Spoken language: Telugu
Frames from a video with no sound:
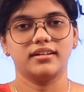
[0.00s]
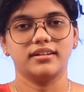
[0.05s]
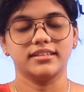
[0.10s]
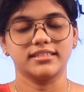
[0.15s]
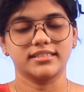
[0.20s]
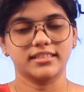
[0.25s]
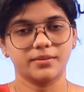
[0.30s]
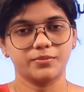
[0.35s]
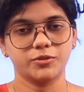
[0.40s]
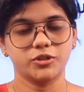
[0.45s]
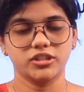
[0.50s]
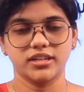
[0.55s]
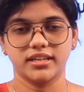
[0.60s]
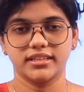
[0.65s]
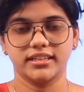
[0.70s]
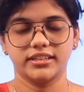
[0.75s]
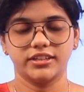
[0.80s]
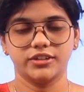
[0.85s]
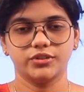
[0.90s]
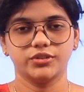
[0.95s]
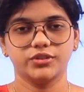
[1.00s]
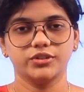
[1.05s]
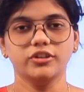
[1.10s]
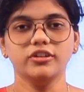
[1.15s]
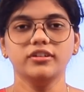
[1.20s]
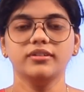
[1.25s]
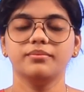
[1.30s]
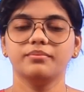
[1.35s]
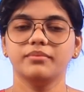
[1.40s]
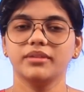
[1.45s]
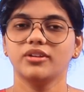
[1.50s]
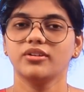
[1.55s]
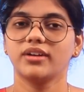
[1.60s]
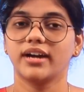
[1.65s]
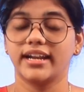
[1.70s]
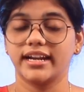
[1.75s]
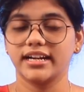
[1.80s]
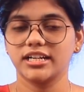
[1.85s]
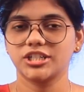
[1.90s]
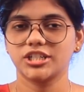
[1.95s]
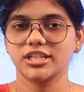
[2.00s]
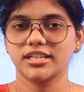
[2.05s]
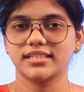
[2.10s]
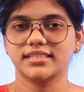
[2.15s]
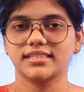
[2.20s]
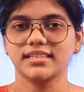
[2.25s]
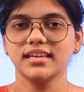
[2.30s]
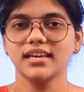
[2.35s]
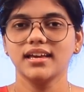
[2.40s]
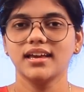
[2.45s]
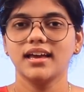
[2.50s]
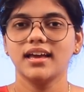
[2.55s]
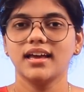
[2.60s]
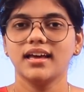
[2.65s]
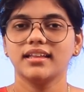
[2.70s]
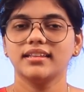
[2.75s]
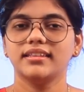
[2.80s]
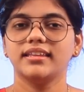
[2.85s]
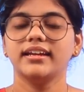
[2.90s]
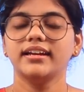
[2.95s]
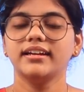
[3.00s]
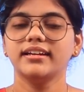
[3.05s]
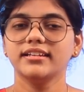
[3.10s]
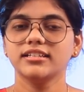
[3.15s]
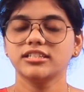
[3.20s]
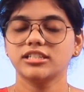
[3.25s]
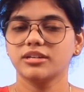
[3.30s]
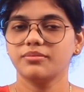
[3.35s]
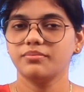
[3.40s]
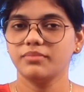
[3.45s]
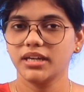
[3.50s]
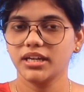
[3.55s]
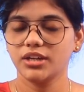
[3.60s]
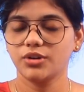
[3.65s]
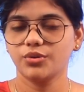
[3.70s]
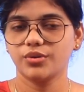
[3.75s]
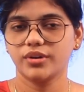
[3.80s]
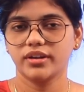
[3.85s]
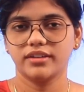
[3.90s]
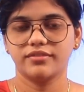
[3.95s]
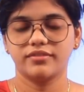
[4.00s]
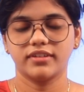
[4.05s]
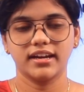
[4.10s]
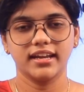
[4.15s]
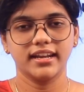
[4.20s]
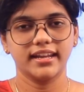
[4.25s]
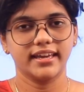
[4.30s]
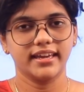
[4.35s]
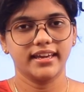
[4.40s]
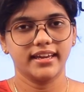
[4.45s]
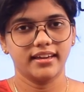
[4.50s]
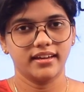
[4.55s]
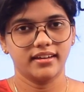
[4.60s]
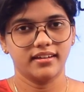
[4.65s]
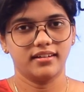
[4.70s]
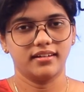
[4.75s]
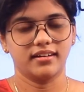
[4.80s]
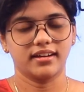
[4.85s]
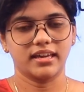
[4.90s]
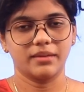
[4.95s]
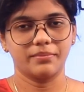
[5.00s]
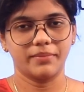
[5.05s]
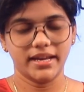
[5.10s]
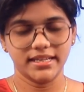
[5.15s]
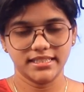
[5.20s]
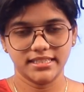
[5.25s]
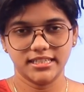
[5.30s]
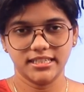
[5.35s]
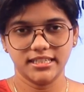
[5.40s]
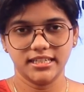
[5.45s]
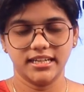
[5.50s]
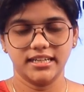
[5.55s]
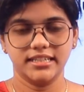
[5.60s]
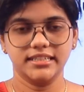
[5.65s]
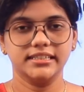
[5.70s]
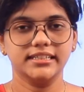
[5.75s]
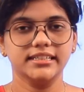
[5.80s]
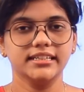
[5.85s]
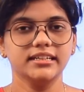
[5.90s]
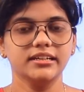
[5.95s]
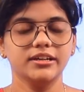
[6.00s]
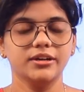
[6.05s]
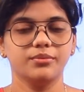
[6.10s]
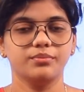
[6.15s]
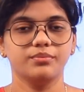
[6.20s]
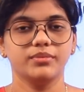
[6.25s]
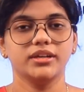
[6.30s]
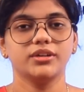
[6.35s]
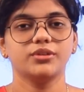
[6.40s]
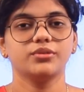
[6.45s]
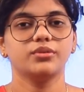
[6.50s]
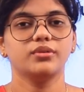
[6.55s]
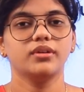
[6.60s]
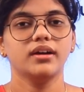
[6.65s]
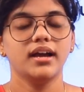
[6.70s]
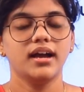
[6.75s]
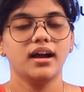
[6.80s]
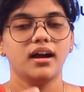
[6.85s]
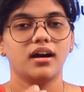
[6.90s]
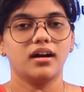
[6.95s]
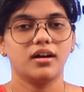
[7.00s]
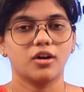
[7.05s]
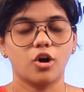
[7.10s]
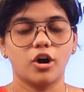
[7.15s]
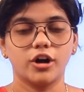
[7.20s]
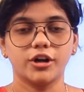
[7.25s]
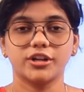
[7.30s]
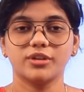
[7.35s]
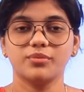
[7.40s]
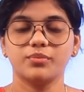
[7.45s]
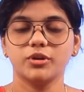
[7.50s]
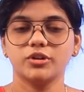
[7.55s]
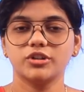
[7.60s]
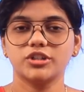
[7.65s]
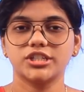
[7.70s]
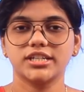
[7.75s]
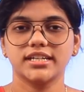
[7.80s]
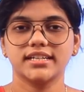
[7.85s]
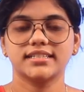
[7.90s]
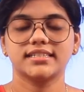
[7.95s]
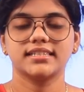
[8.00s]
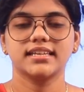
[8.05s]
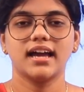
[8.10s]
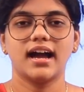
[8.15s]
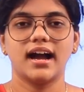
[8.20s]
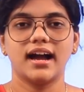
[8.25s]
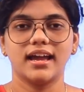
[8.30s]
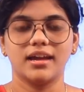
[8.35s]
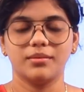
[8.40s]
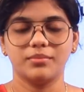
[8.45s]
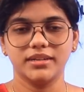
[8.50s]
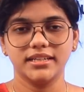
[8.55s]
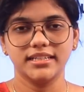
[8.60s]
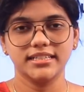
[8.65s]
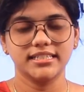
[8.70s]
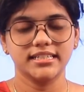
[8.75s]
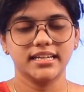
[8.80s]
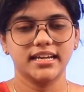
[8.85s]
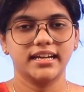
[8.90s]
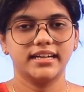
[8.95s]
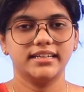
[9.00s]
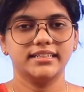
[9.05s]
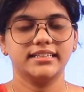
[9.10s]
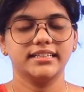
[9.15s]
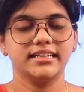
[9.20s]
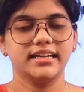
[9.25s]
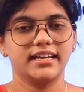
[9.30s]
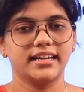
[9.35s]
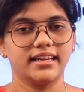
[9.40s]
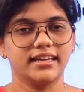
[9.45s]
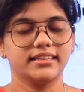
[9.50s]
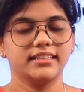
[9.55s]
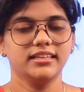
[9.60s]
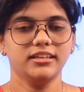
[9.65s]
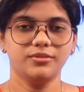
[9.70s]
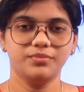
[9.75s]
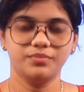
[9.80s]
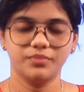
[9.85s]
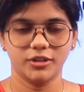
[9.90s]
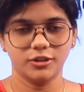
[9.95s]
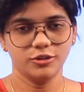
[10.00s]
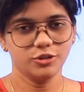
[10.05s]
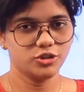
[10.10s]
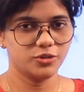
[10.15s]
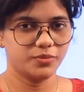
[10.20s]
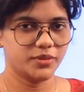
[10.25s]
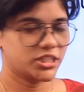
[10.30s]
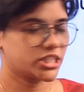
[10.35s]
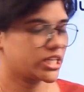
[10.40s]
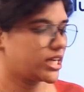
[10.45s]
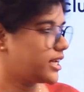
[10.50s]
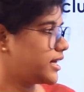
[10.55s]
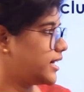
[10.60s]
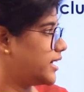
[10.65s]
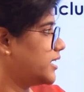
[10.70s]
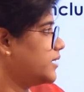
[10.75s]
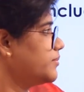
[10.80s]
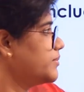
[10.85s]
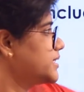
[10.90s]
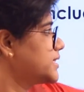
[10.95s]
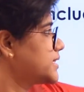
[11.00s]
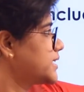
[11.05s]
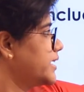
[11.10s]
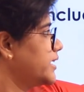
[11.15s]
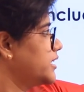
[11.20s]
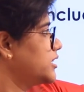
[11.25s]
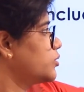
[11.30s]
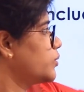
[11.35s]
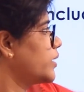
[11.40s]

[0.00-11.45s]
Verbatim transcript: డిస్క్రిప్షన్ ఏదైతే ఉందో మీరు కనెక్ట్ చేసి దీంట్ నుంచి మీరు ఇవ్వగలిగే కెపాసిటీ ఏంటి మీరు కాంట్రిబ్యూట్ చేసే ఆ ఎబిలిటీ ఏంటి అనేది మీరు చూపించగలగాలి మీ స్కిల్